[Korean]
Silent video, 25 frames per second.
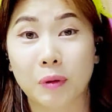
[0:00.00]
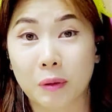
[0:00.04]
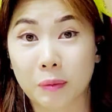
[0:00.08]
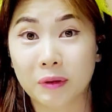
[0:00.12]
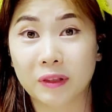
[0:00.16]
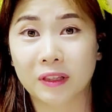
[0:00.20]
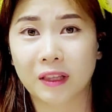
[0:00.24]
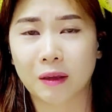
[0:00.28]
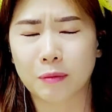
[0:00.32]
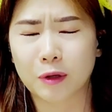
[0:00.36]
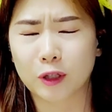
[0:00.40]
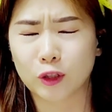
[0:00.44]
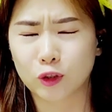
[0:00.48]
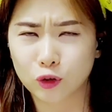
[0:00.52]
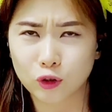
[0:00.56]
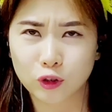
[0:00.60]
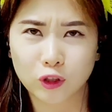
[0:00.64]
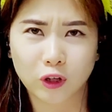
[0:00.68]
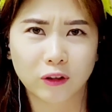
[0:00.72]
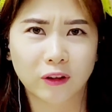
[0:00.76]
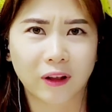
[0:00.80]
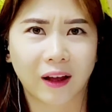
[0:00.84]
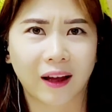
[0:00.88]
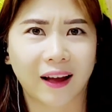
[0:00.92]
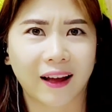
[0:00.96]
비비쌤이
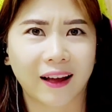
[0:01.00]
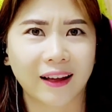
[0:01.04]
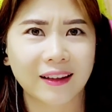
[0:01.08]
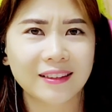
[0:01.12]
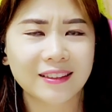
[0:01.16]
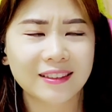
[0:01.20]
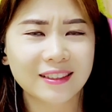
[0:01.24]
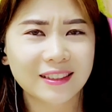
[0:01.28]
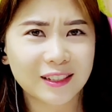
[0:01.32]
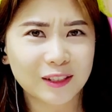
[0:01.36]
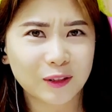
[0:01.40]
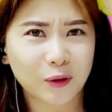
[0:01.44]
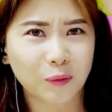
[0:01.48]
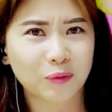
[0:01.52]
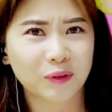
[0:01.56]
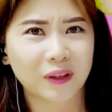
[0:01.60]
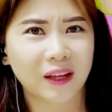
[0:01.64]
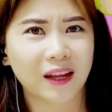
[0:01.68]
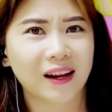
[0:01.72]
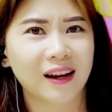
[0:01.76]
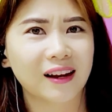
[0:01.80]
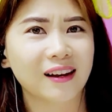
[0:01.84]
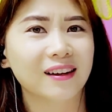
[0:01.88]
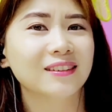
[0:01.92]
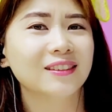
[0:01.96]
추천한
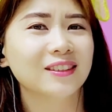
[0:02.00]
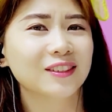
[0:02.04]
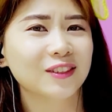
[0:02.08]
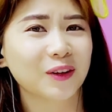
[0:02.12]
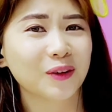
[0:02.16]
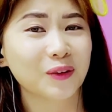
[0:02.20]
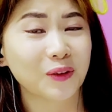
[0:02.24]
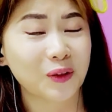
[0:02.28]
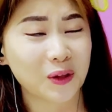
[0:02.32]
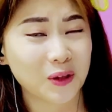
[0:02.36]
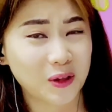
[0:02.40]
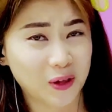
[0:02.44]
7살 첫